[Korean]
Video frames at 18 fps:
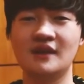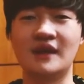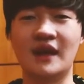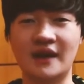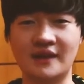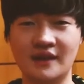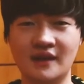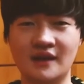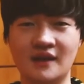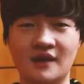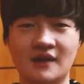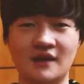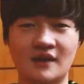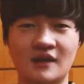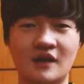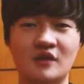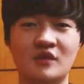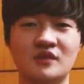
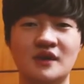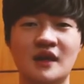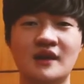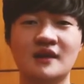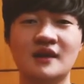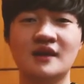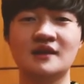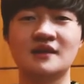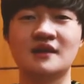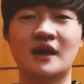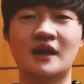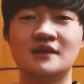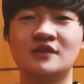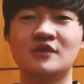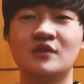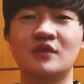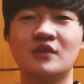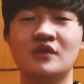나다라고 생각을
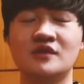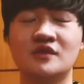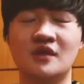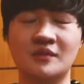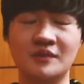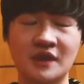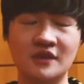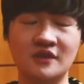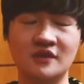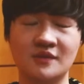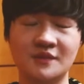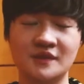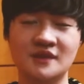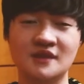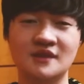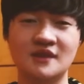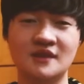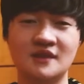가지고 정말 여섯
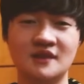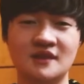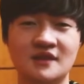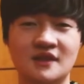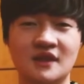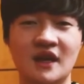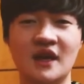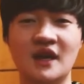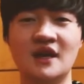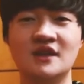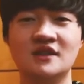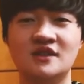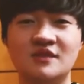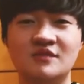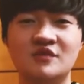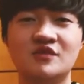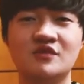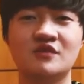번째 세트
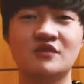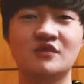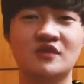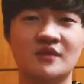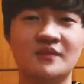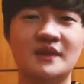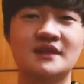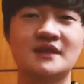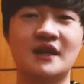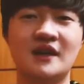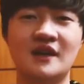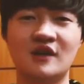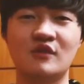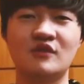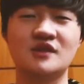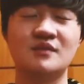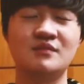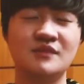집중도 정말
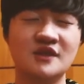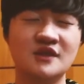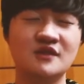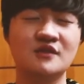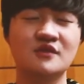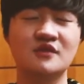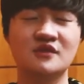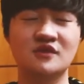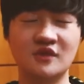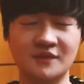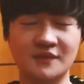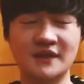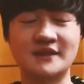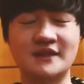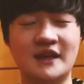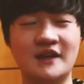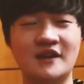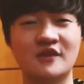잘하고 심리전도
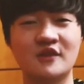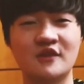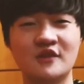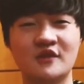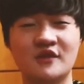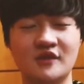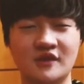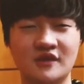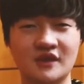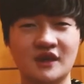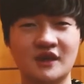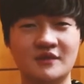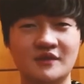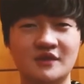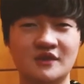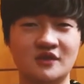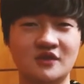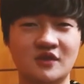정말 잘 걸고 이렇게
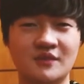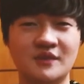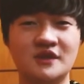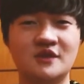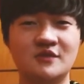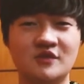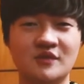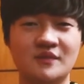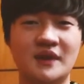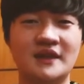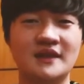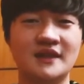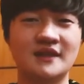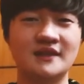하면서 정말 집중 많이